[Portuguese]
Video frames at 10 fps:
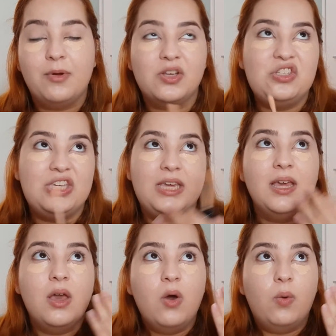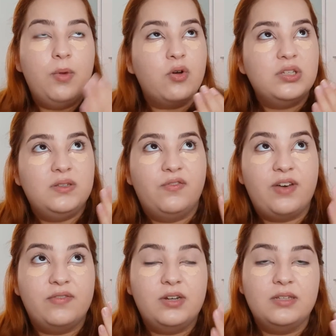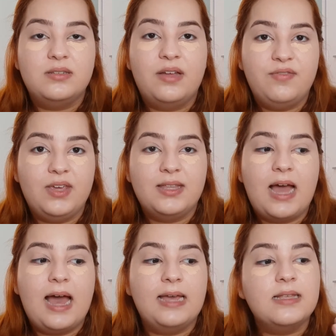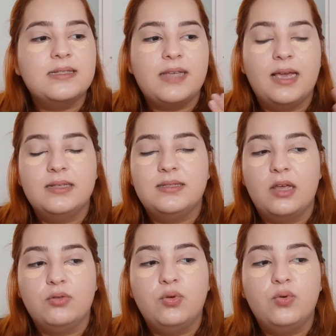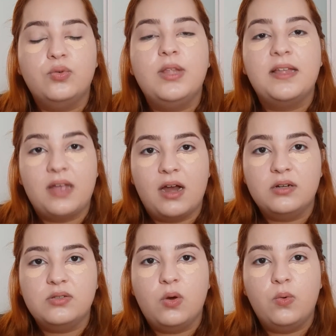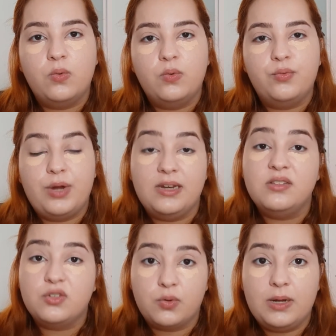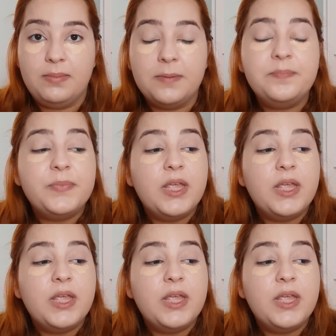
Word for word: Eu acho que o meu corretivo favorito da vida ainda segue sendo o da NARS, o Radiant Creamy,